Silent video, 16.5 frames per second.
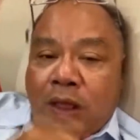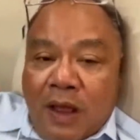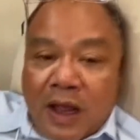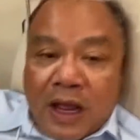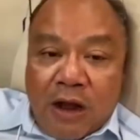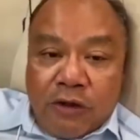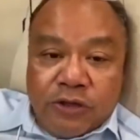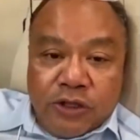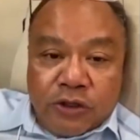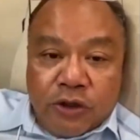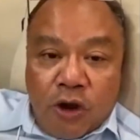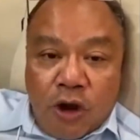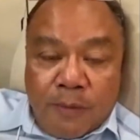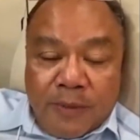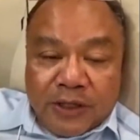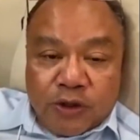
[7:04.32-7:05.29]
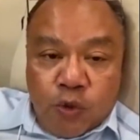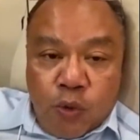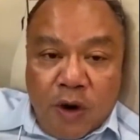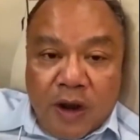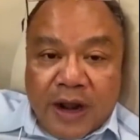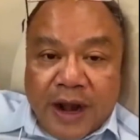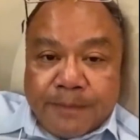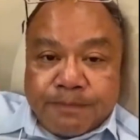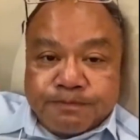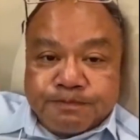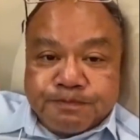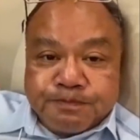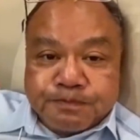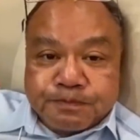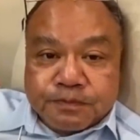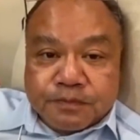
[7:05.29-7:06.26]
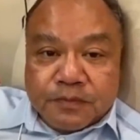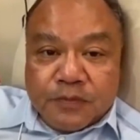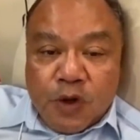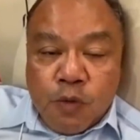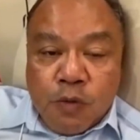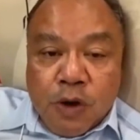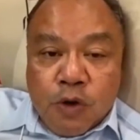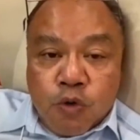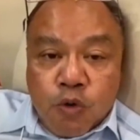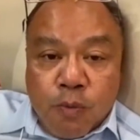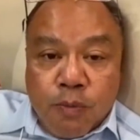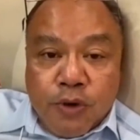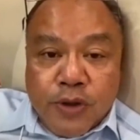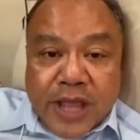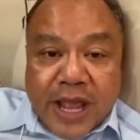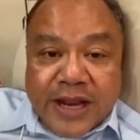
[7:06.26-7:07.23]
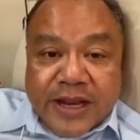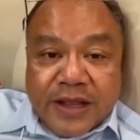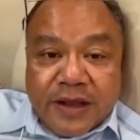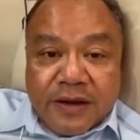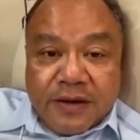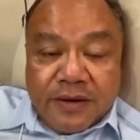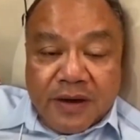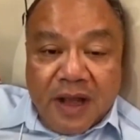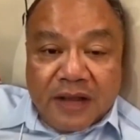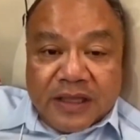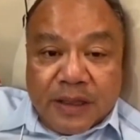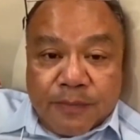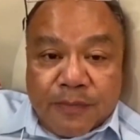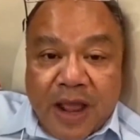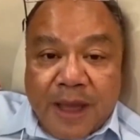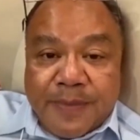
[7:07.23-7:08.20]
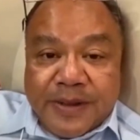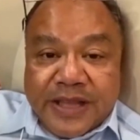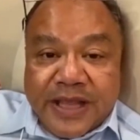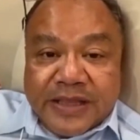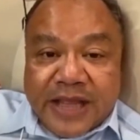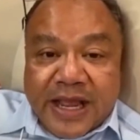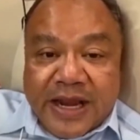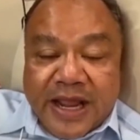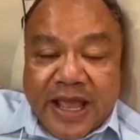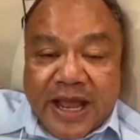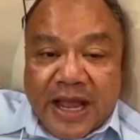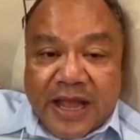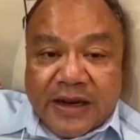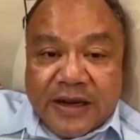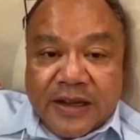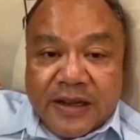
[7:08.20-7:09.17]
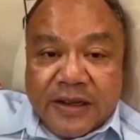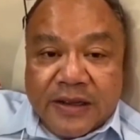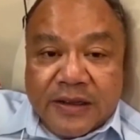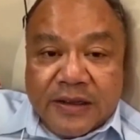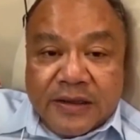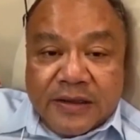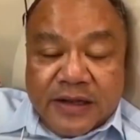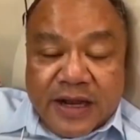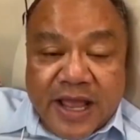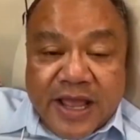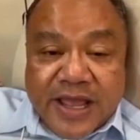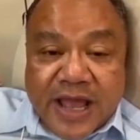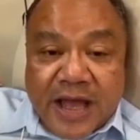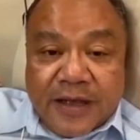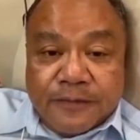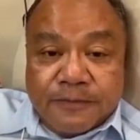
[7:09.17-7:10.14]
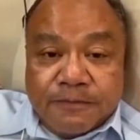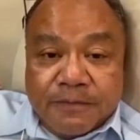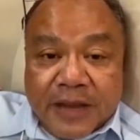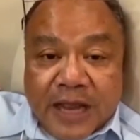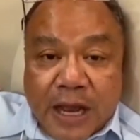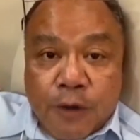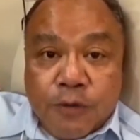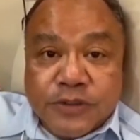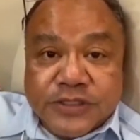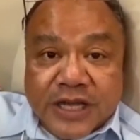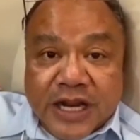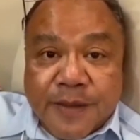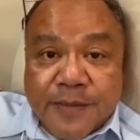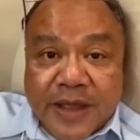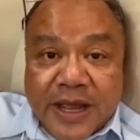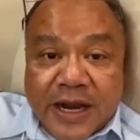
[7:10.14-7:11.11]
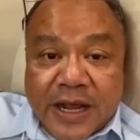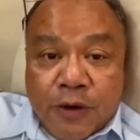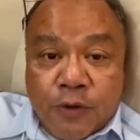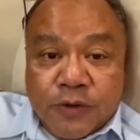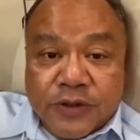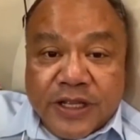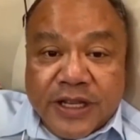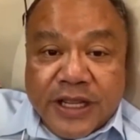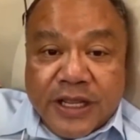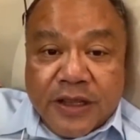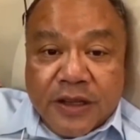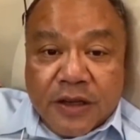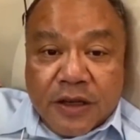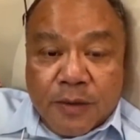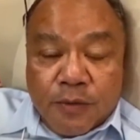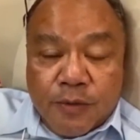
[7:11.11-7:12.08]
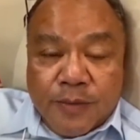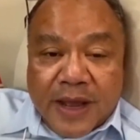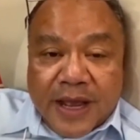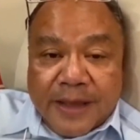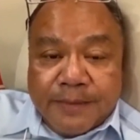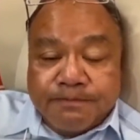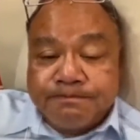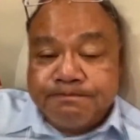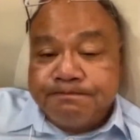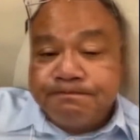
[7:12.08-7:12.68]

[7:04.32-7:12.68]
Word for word: เขาถึงต้องออกมาทวงกลับ ว่ากลุ่มผู้ใหญ่เนี่ยเลิกทำร้ายประเทศไทยได้ยังไง ได้อย่างเขาจะได้มีอนาคตที่ดี ขอบคุณ มากครับ